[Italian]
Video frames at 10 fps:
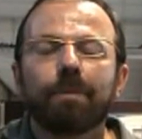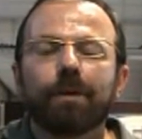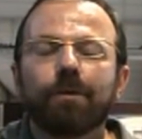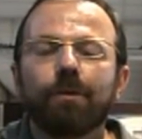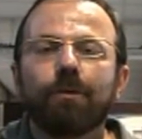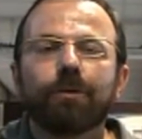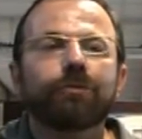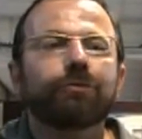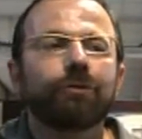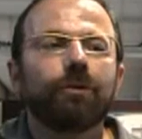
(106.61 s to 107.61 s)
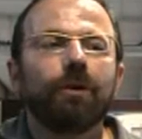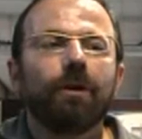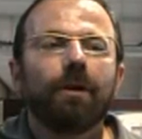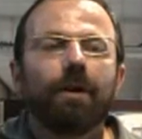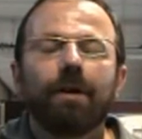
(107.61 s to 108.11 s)
percorso
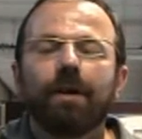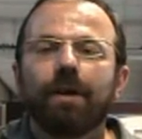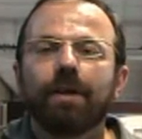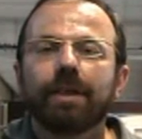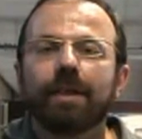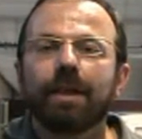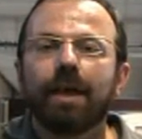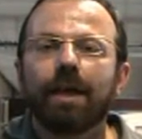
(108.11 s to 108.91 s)
eh, nel